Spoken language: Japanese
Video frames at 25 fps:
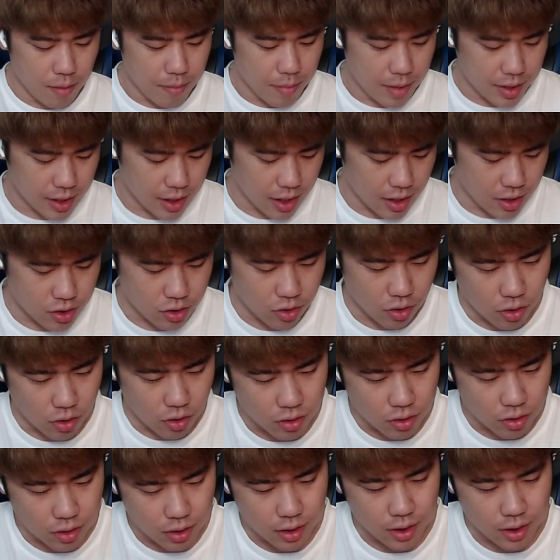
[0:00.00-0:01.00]
ただ、こ
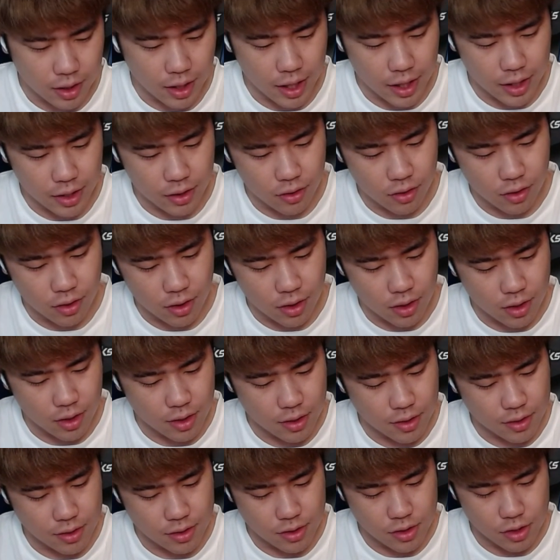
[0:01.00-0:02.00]
んらいの
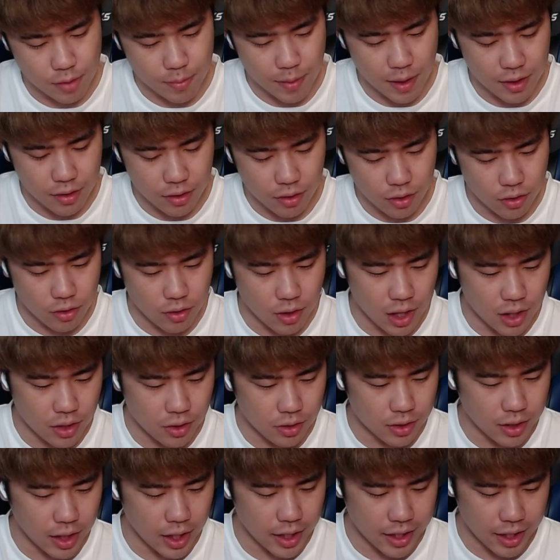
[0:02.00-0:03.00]
序盤の5
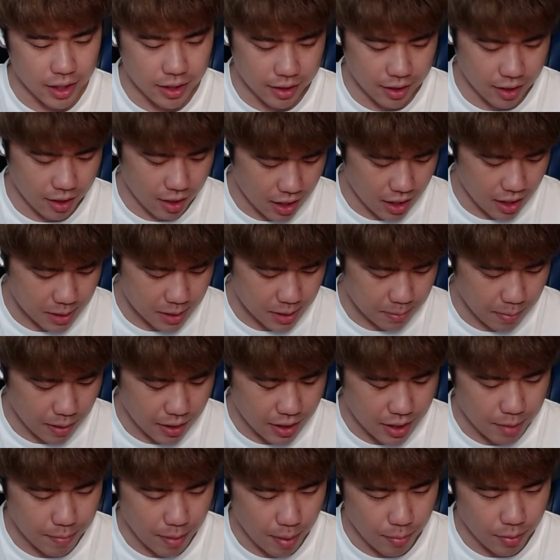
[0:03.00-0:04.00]
アドぐらいだったら
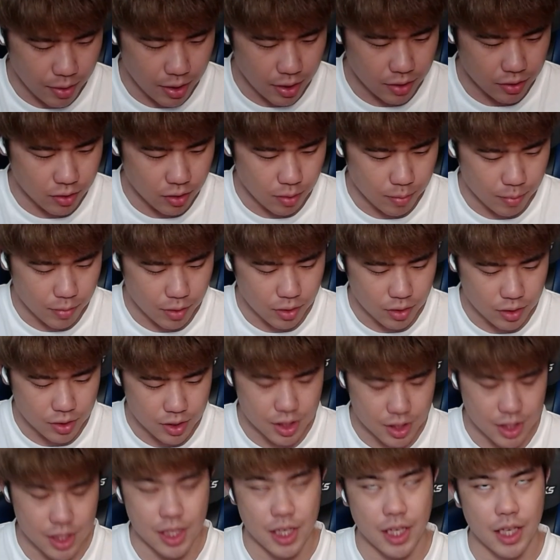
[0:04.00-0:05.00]
スパーキー守れると思う
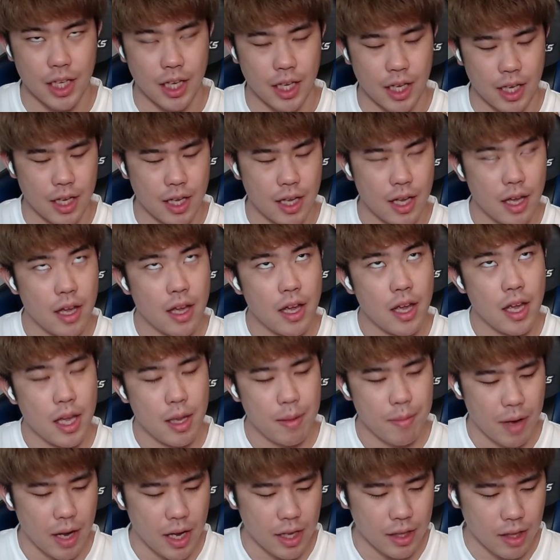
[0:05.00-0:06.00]
し、
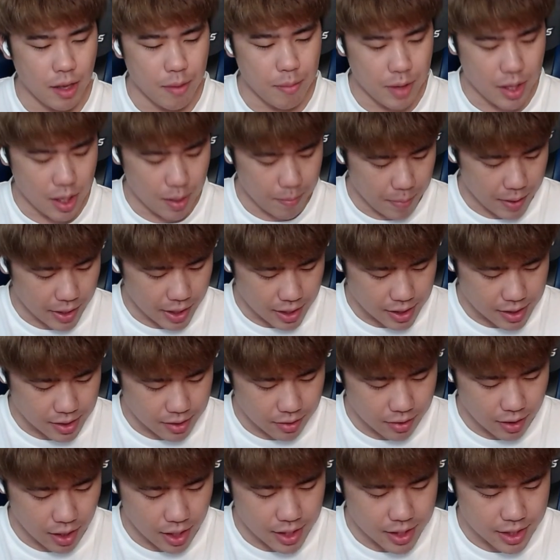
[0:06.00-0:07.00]
今相手はミニペタス
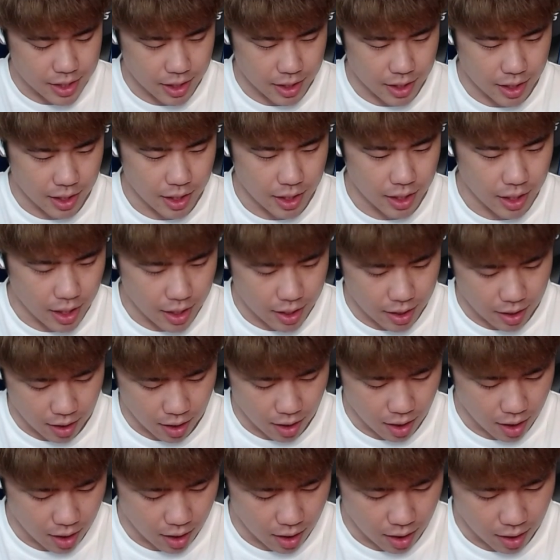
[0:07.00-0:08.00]
ぐらいしかできないか
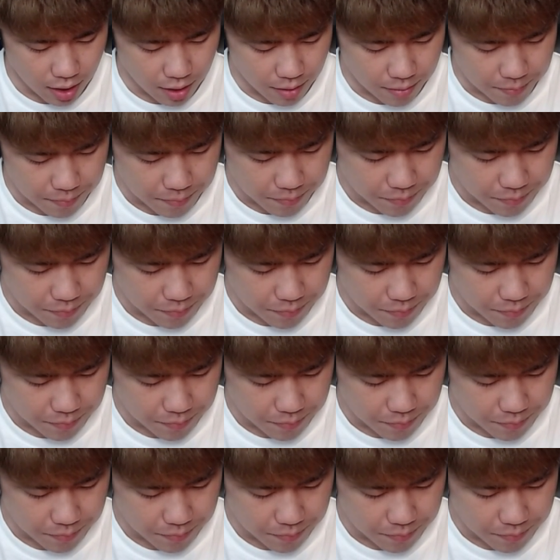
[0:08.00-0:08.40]
ら、